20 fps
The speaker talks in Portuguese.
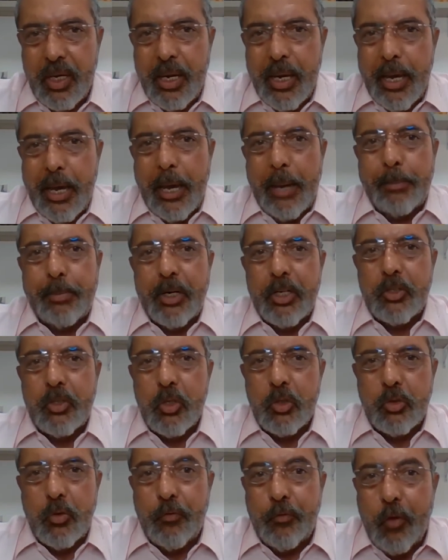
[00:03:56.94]
É
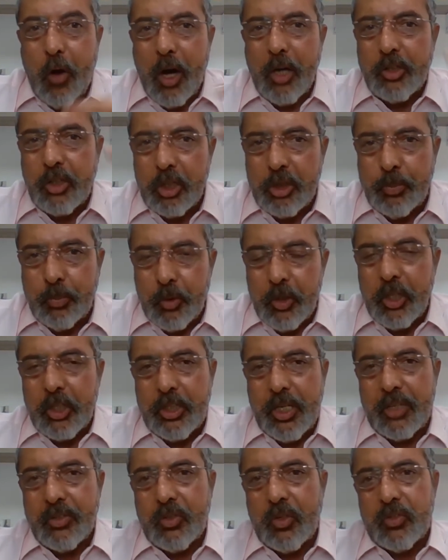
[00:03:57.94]
preciso fortes
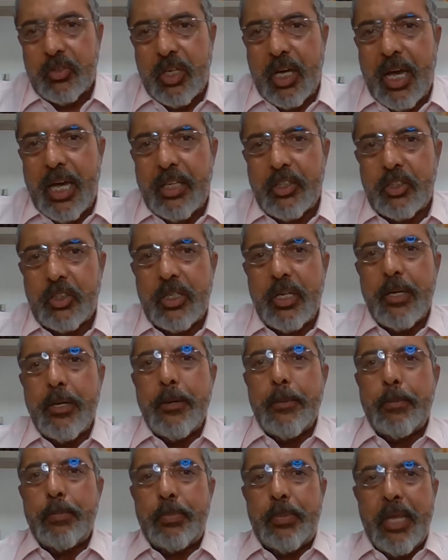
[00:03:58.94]
políticas sociais
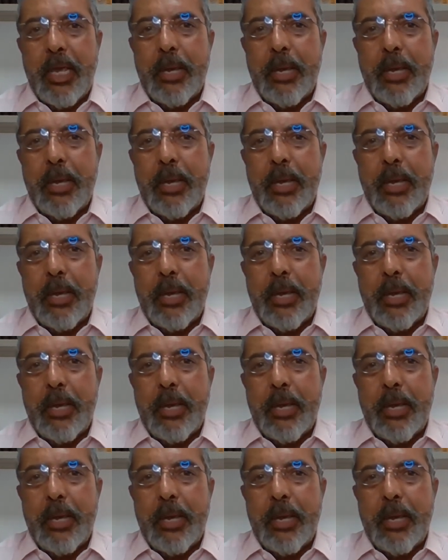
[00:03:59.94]
de